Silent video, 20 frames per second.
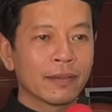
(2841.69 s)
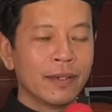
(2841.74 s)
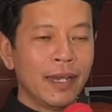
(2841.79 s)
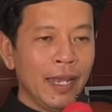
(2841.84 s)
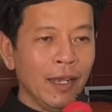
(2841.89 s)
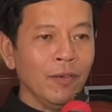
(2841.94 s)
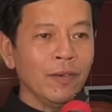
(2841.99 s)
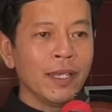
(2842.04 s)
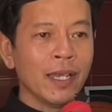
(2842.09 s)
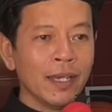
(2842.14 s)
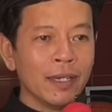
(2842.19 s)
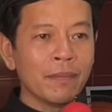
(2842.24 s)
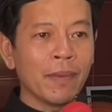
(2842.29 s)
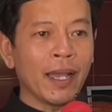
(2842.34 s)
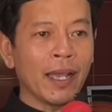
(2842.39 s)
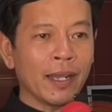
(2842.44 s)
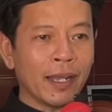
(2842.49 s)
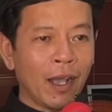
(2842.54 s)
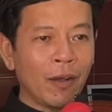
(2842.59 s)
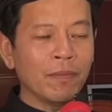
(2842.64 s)
nếu như
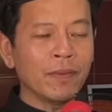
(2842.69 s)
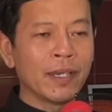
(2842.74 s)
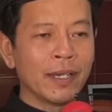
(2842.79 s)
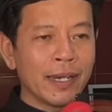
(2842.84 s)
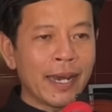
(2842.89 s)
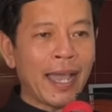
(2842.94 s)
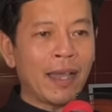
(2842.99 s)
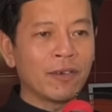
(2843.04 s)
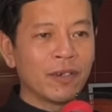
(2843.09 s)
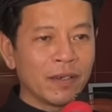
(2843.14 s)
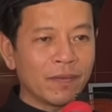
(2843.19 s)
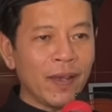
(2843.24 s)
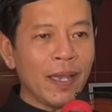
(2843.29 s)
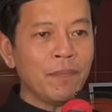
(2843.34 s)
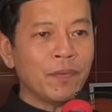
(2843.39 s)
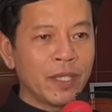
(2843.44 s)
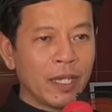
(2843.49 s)
mà không người nào được phép